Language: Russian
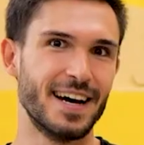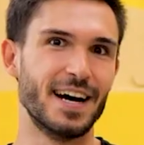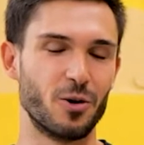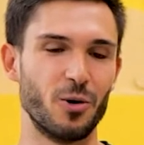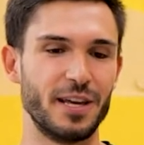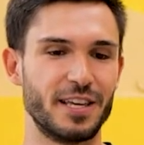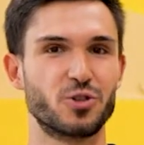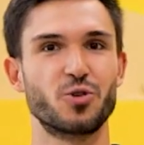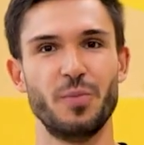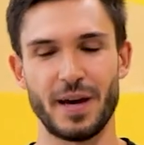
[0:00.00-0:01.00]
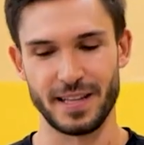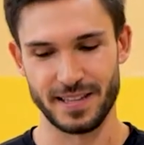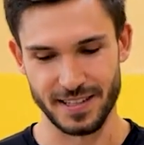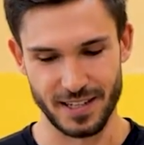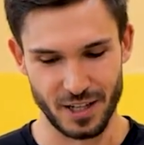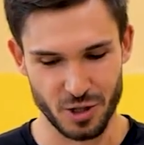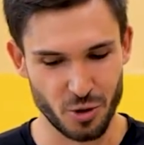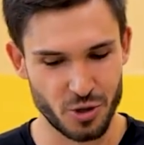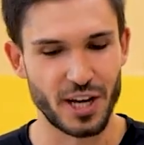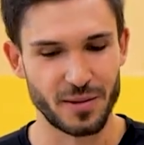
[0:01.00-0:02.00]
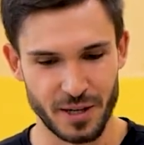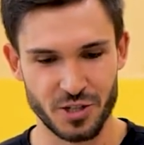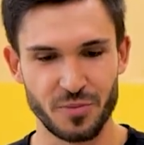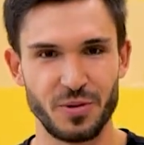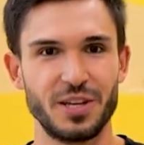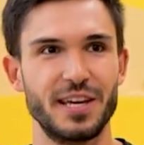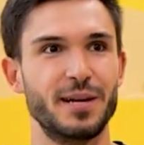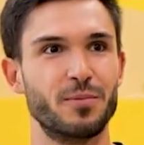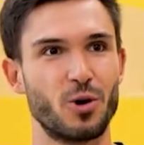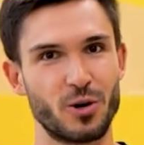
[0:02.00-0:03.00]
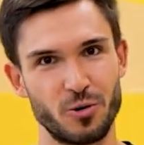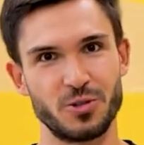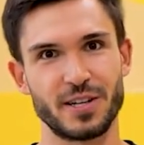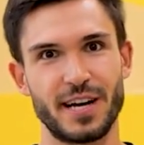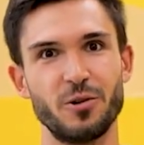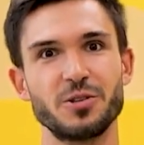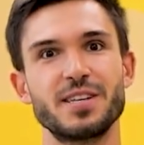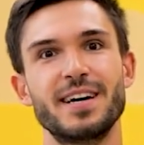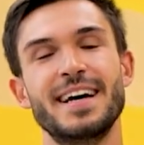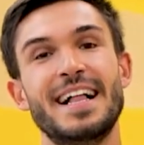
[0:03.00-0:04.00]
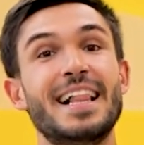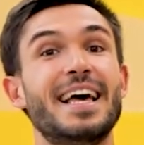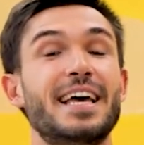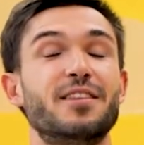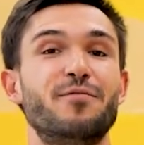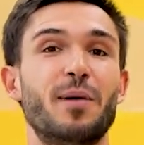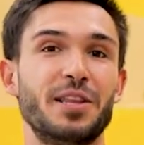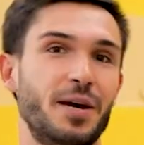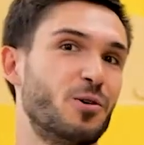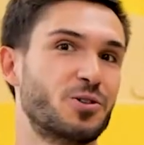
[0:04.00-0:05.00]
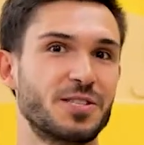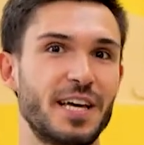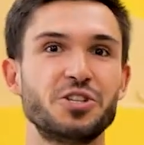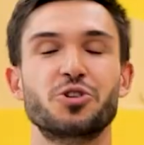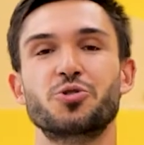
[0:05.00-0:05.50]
Ролики шумят, э, шуршат подшипники или плохо крутятся колеса, это вполне может значить,